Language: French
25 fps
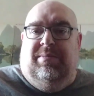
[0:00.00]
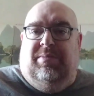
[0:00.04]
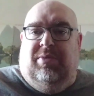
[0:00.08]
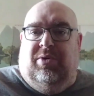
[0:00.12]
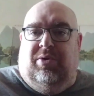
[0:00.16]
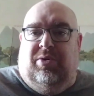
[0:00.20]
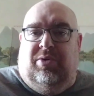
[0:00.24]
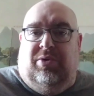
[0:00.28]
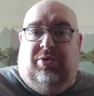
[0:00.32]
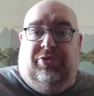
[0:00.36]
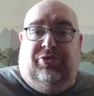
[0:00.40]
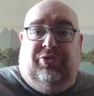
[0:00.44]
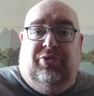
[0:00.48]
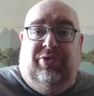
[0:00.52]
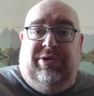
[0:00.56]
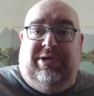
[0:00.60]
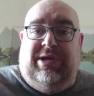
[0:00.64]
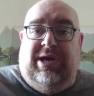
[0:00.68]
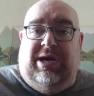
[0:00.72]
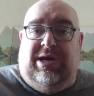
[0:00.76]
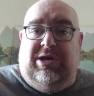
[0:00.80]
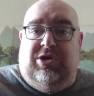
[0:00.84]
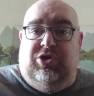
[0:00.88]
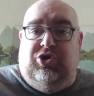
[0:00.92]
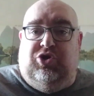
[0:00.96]
Bon en tout
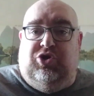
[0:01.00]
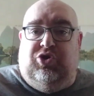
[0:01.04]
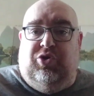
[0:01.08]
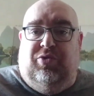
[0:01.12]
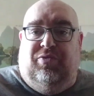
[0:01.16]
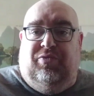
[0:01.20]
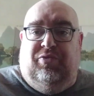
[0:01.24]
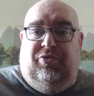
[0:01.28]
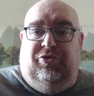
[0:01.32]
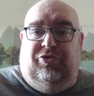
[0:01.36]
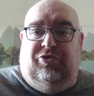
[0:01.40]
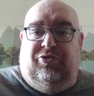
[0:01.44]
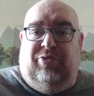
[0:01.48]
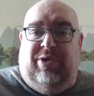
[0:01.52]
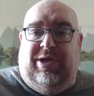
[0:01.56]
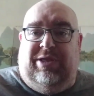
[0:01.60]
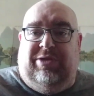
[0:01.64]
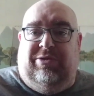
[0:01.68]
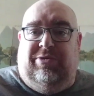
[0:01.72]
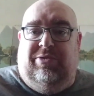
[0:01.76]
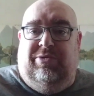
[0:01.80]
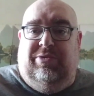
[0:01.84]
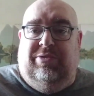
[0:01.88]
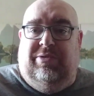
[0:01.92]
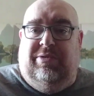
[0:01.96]
cas je vous
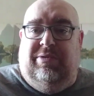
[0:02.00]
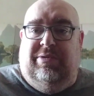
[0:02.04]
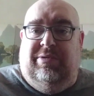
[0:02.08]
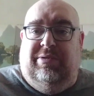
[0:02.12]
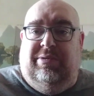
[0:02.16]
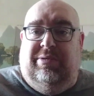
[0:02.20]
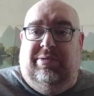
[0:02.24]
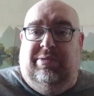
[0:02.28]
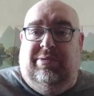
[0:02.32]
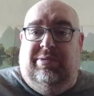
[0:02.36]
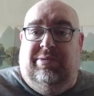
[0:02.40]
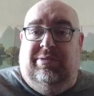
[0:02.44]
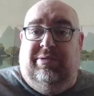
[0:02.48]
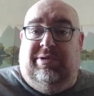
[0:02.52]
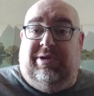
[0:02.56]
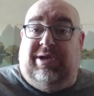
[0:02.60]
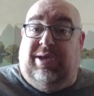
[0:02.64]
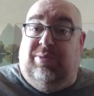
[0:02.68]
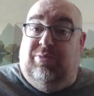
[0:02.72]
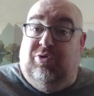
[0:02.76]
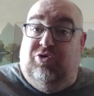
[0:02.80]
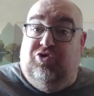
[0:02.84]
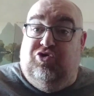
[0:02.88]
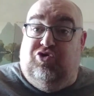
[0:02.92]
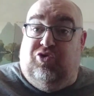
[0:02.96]
souhaite une
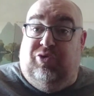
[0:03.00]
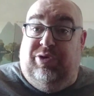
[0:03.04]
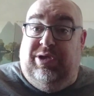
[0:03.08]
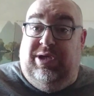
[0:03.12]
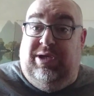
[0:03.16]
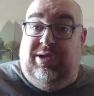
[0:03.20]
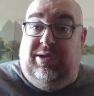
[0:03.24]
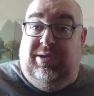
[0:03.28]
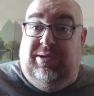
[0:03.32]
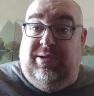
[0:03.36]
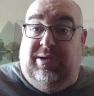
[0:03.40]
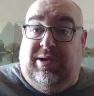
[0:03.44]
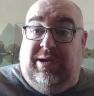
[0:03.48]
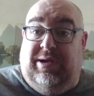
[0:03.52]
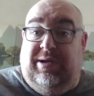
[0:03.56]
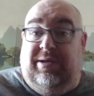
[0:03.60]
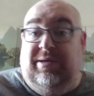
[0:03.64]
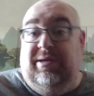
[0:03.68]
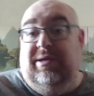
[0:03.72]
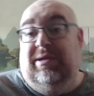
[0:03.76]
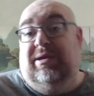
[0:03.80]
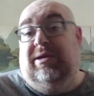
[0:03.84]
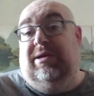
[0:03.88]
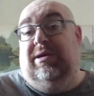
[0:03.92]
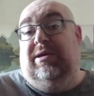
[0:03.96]
très bonne journée. Hein.
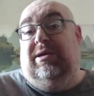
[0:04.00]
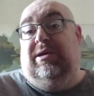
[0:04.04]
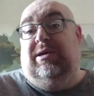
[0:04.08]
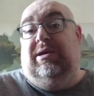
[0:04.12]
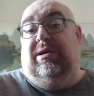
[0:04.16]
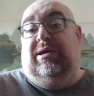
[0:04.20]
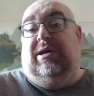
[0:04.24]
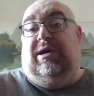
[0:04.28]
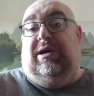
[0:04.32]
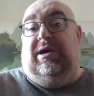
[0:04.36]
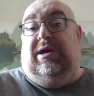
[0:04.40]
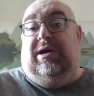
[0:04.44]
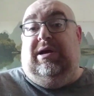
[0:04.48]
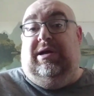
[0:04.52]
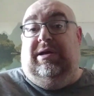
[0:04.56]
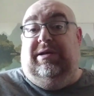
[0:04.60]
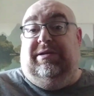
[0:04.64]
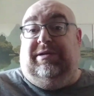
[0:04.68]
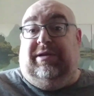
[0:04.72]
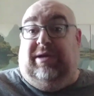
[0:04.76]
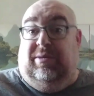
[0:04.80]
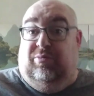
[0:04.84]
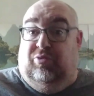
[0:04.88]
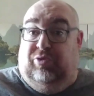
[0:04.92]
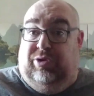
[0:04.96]
un
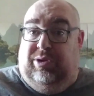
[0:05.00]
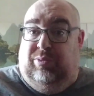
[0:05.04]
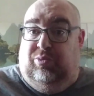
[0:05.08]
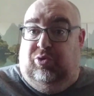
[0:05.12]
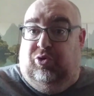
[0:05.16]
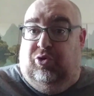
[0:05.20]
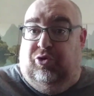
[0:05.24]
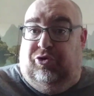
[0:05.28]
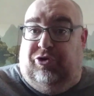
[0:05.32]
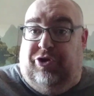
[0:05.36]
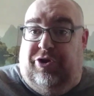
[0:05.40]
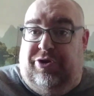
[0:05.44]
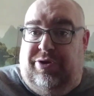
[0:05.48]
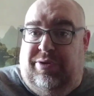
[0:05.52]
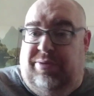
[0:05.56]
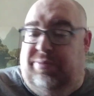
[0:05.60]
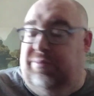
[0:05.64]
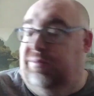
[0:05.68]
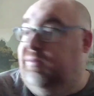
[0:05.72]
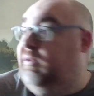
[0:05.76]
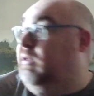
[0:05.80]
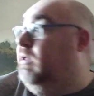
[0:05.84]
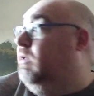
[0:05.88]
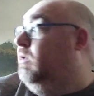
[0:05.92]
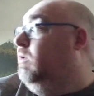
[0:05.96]
très bon début d'automne,
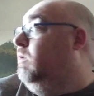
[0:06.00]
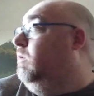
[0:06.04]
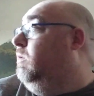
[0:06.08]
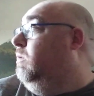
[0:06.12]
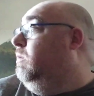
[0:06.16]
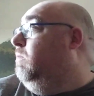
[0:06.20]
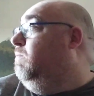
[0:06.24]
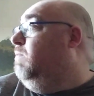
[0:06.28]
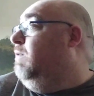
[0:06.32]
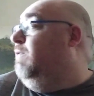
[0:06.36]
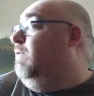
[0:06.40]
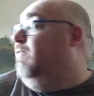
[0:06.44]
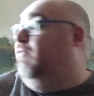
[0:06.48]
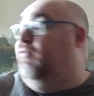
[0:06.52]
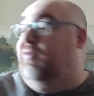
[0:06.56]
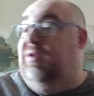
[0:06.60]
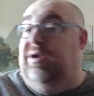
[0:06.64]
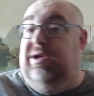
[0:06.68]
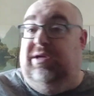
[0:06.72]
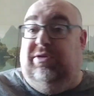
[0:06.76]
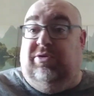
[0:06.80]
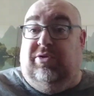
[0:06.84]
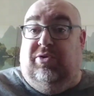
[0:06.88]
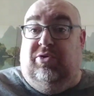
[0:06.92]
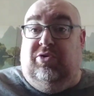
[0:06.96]
qui,
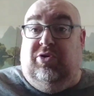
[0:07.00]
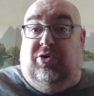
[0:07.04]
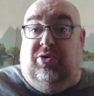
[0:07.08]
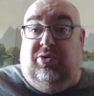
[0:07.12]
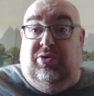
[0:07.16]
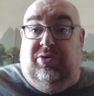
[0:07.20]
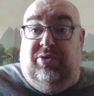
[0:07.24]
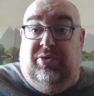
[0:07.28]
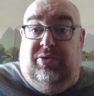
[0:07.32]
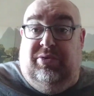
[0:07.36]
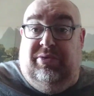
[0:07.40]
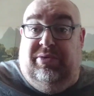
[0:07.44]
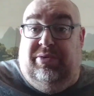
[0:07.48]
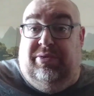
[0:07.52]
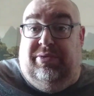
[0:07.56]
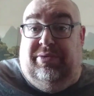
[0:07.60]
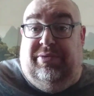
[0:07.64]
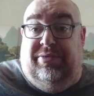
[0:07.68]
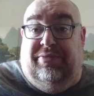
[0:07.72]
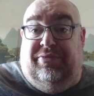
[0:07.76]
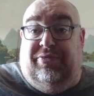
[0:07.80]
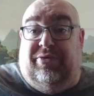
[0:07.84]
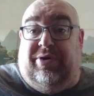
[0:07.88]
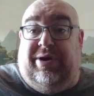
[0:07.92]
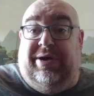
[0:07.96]
parfois est encore
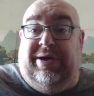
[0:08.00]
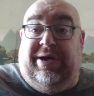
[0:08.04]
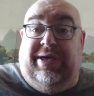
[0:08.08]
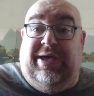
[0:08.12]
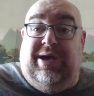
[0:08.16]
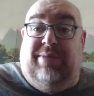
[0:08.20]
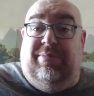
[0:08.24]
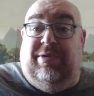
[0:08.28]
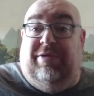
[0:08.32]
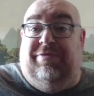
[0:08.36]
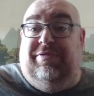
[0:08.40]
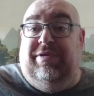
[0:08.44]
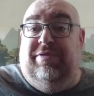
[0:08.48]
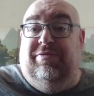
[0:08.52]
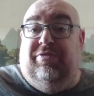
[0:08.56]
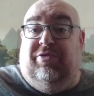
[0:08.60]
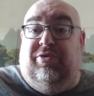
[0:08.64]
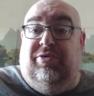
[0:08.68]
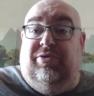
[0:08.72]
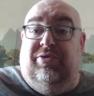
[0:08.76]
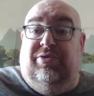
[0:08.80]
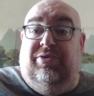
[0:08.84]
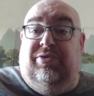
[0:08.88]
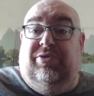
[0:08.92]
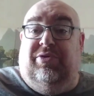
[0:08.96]
fort agréable à
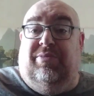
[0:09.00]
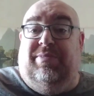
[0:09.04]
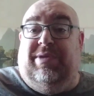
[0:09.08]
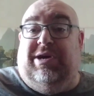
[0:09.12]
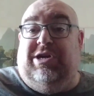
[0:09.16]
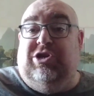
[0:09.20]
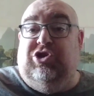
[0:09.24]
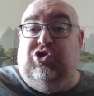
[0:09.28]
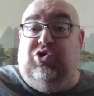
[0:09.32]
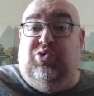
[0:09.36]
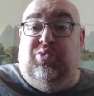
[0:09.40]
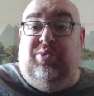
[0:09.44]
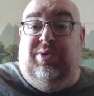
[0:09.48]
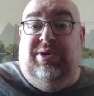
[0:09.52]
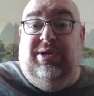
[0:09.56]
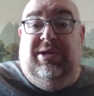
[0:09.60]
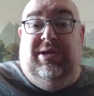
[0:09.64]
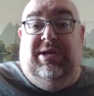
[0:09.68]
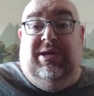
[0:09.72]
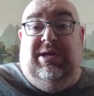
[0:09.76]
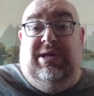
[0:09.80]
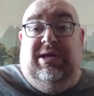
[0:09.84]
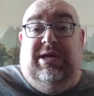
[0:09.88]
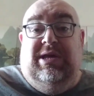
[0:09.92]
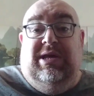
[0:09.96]
vivre dans ma région.
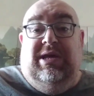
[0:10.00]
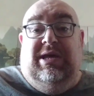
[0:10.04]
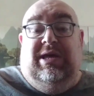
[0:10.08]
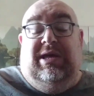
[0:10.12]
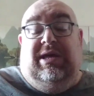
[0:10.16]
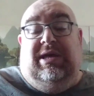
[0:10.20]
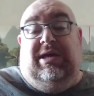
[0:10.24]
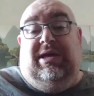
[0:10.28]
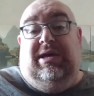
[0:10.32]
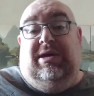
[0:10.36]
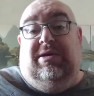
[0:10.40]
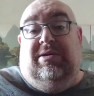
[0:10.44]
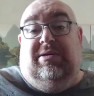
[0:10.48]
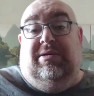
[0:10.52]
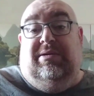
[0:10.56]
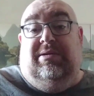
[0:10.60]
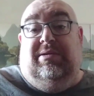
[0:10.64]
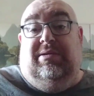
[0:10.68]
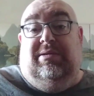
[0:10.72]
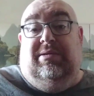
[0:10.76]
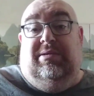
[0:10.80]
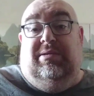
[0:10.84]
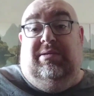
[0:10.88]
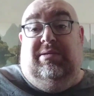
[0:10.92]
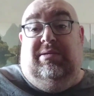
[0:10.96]
Et
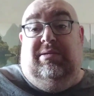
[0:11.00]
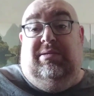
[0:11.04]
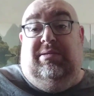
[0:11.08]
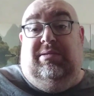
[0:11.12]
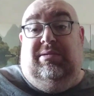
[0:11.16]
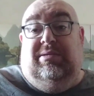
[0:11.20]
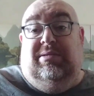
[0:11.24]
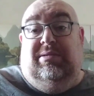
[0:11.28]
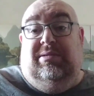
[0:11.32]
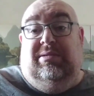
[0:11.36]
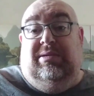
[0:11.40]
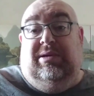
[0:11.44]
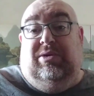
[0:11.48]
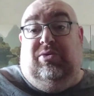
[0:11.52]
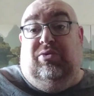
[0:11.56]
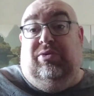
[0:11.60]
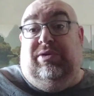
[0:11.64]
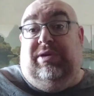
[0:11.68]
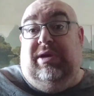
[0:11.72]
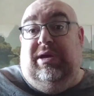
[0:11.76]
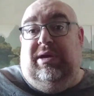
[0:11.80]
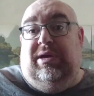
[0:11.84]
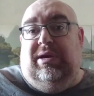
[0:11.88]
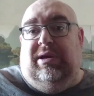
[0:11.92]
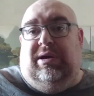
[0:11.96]
euh,
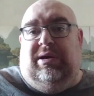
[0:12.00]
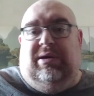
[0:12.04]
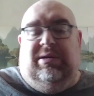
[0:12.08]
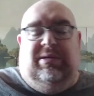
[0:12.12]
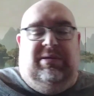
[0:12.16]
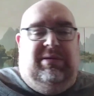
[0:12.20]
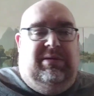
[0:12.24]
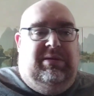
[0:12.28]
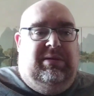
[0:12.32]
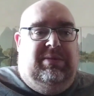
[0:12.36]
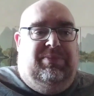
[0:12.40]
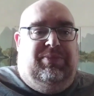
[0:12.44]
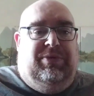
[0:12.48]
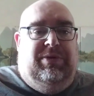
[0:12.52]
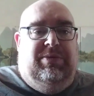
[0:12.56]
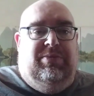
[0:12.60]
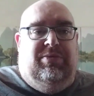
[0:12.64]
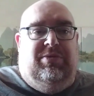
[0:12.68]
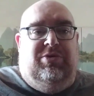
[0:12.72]
écoutez, hein, et puis